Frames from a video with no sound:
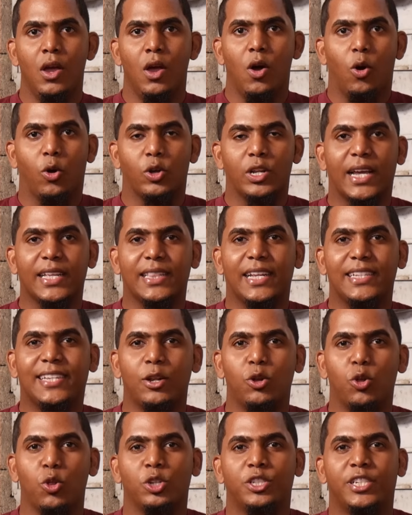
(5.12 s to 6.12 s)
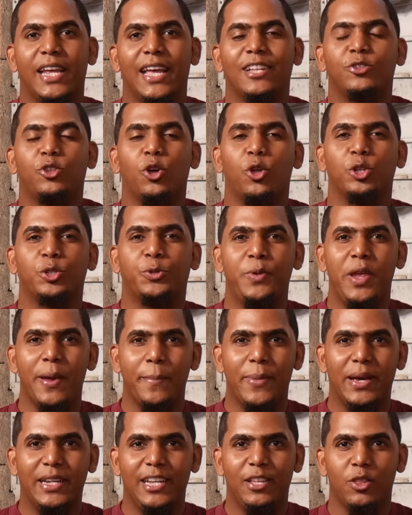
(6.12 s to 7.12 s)
Hola, ¿qué tal? Saludos, sean todos
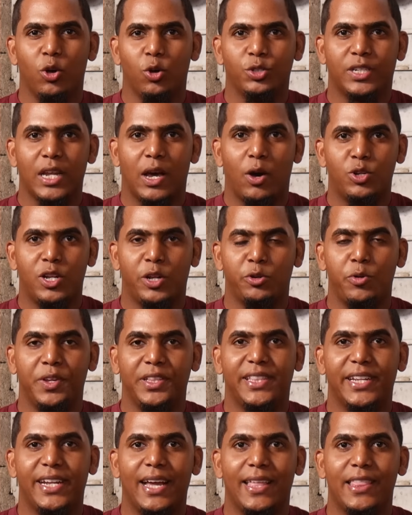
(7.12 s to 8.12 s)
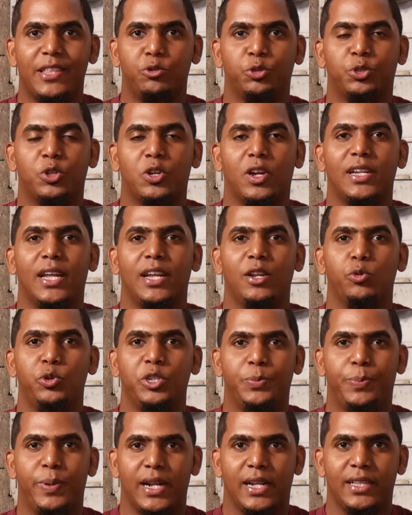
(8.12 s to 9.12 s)
bienvenidos a una nueva entrega de nuestro canal Luis
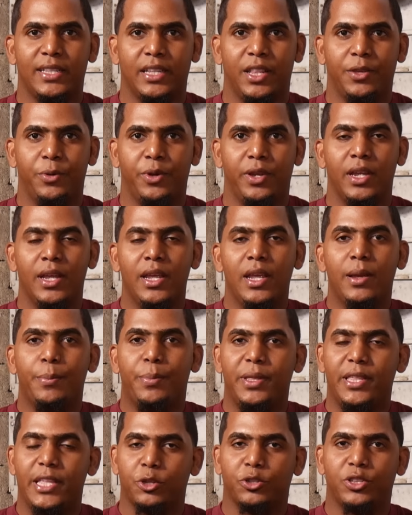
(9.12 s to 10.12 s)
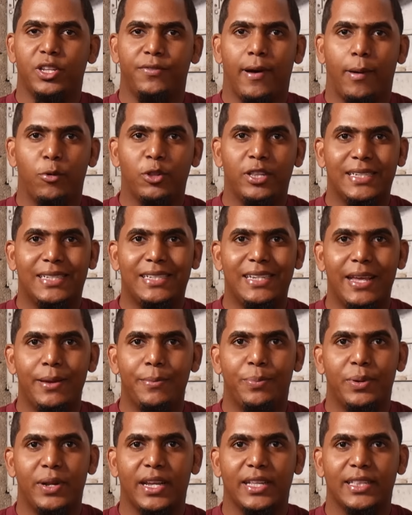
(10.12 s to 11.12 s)
Peralta TV. Pidiéndote el favor de
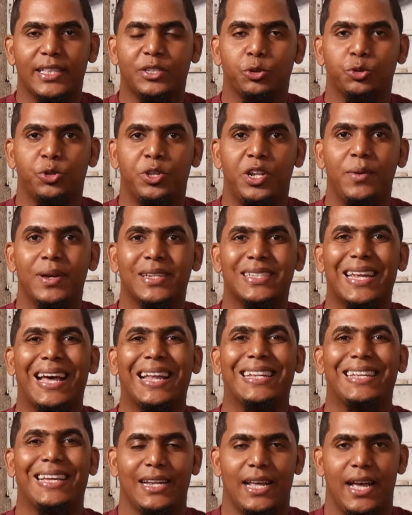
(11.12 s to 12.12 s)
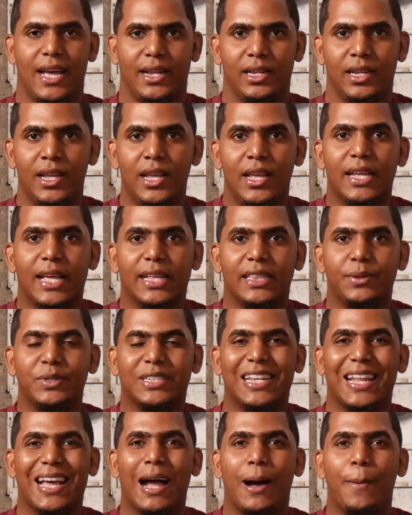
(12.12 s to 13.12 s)
siempre que te suscribas al canal, que actives
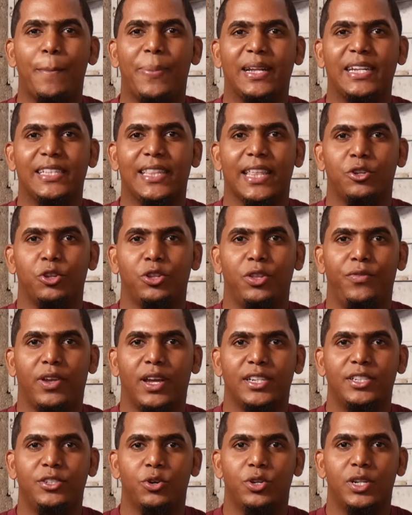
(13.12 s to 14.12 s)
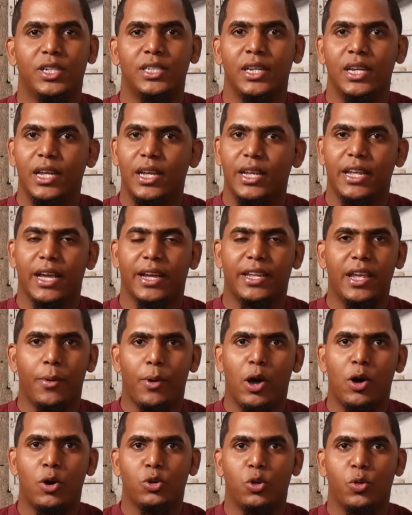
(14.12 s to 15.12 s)
la campanita de notificaciones y aquí
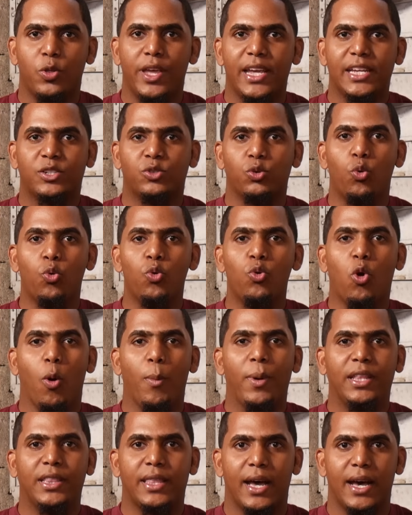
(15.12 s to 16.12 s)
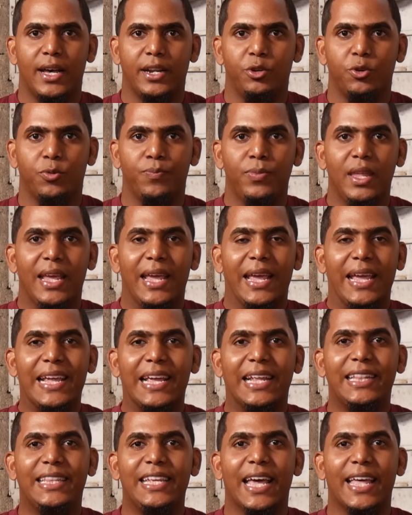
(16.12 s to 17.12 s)
abajo no dejes un comentario. En
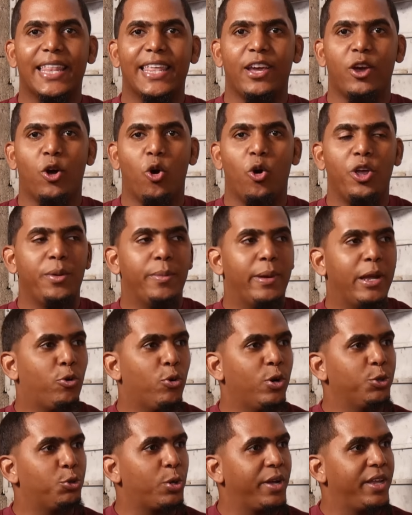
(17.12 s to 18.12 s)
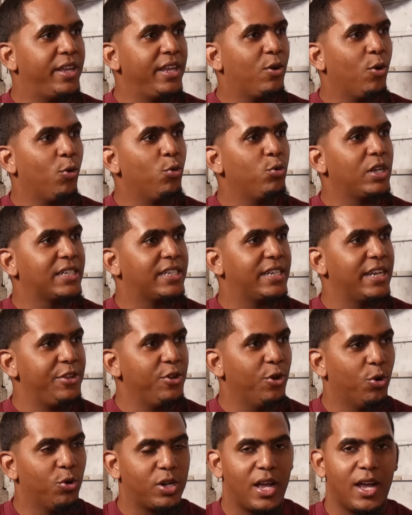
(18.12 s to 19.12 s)
el día de hoy me encuentro aquí con una
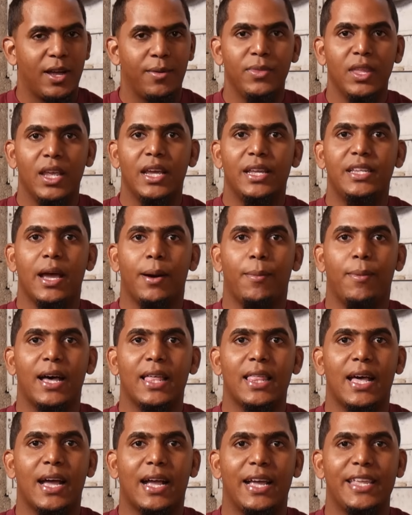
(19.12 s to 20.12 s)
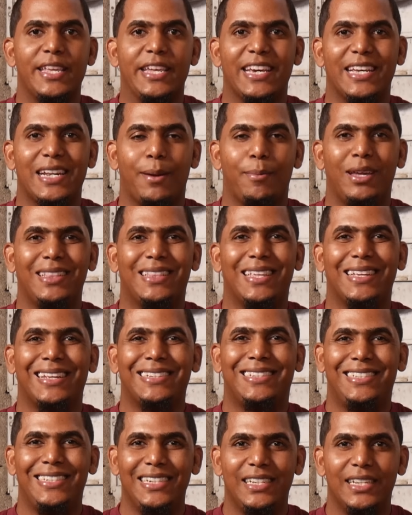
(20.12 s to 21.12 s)
señora llamada callejeramente La
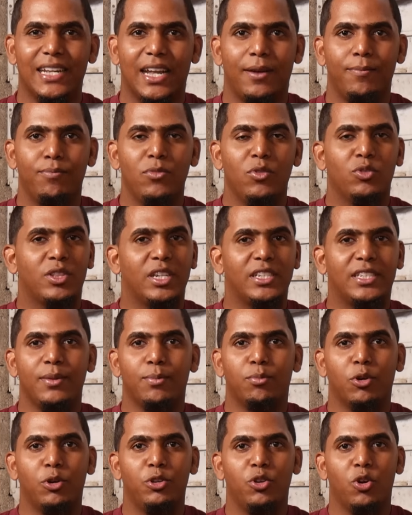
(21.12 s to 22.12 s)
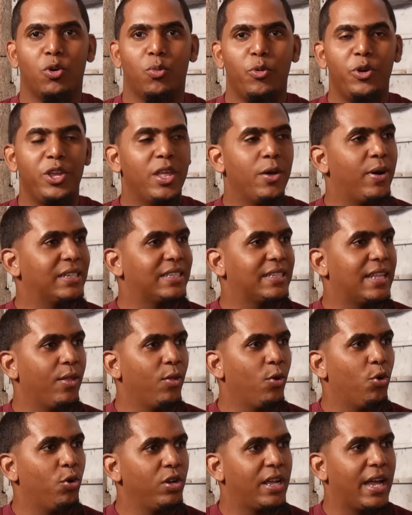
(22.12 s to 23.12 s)
China, testimonio muy
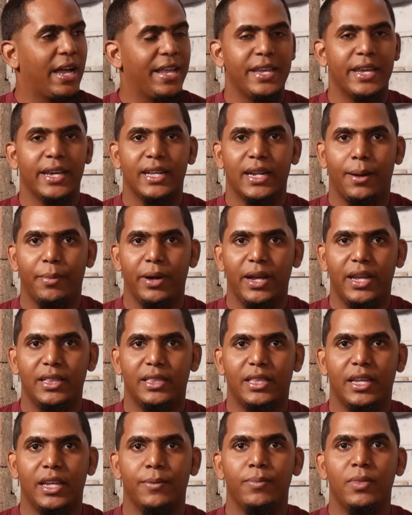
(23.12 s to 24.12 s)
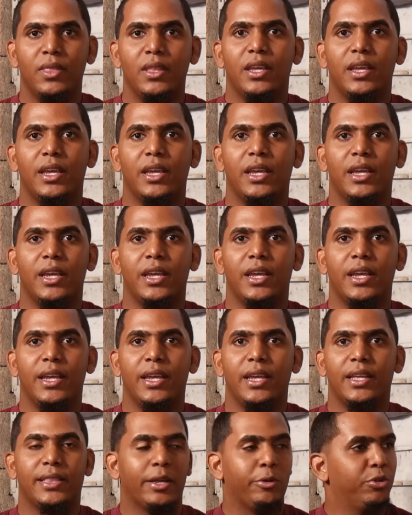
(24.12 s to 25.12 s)
devastador, callejeramente.
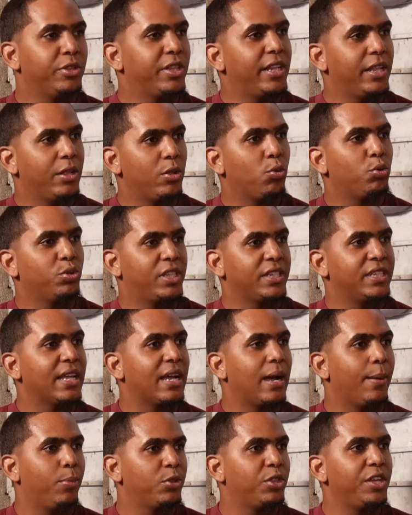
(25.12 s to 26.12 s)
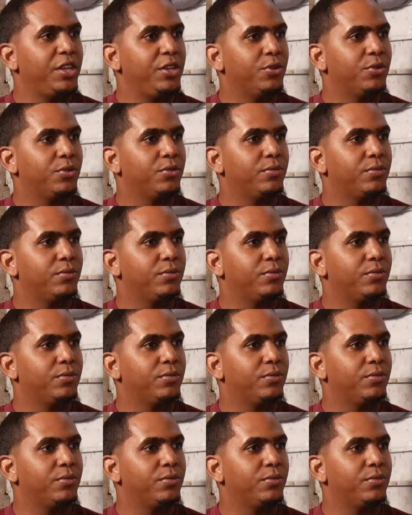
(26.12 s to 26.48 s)
Eh, tengo entendido que usted es de Capotillo.